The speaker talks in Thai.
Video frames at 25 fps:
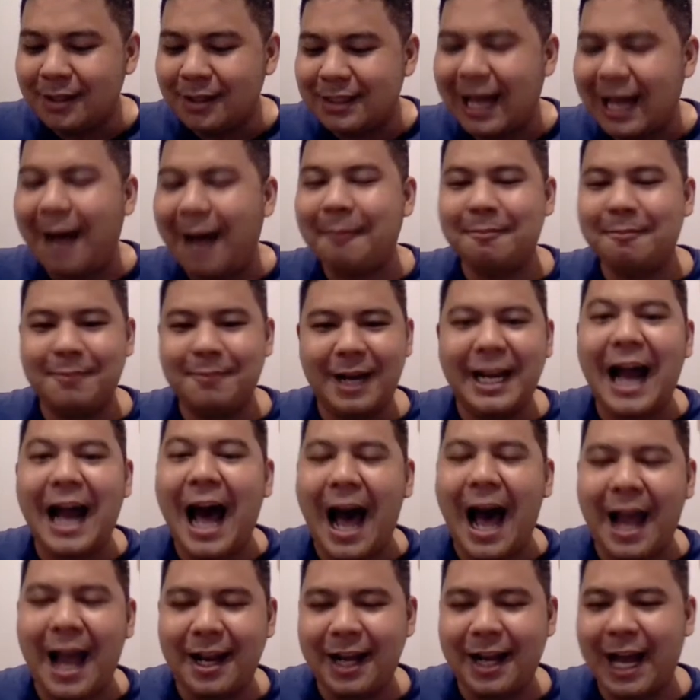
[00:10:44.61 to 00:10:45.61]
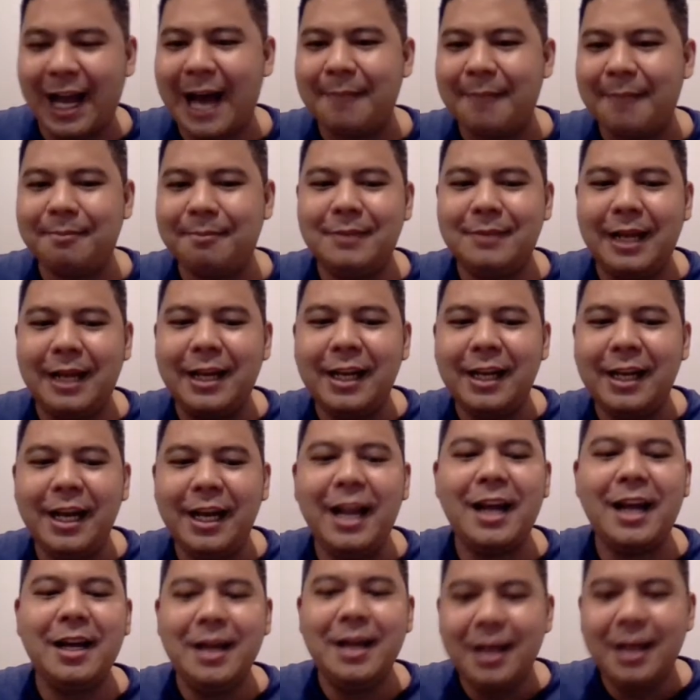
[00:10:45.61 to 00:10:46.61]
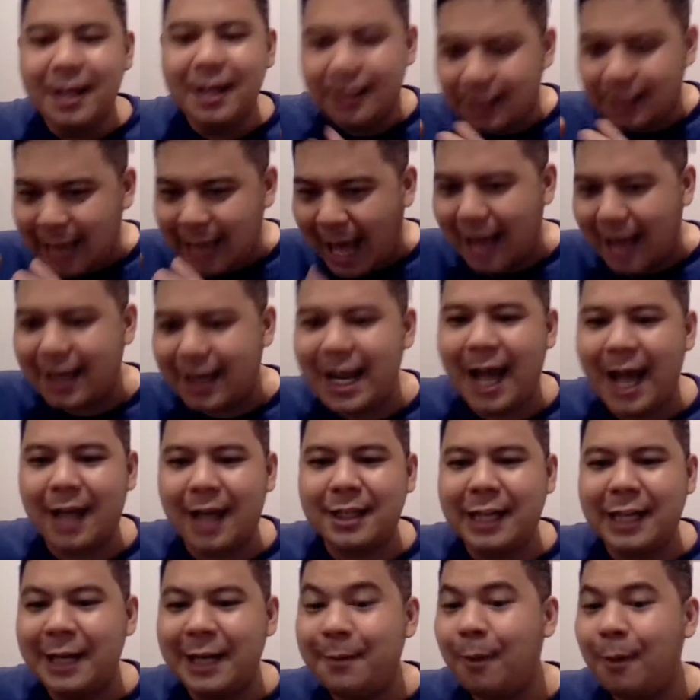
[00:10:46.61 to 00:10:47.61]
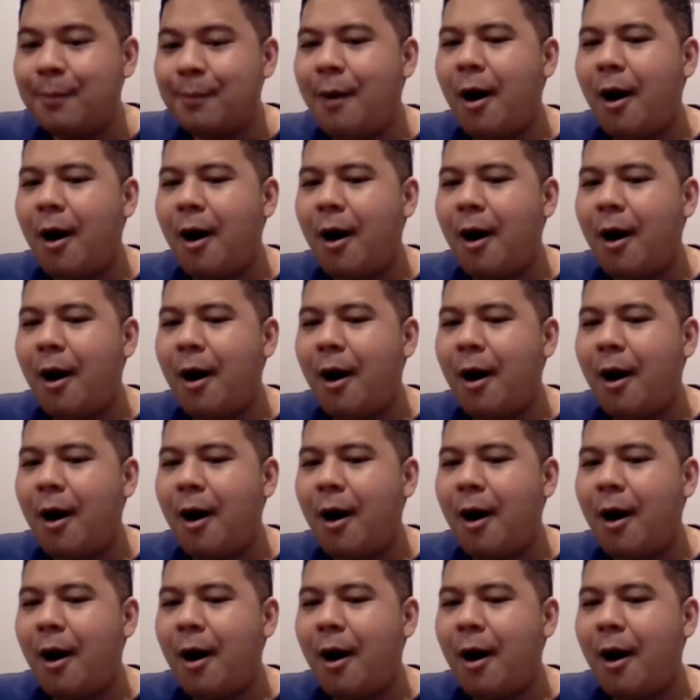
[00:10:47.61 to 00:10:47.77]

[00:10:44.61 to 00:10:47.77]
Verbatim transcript: ทำให้ได้นะครับและทีนี้หนังเนี่ยอย่างที่ผม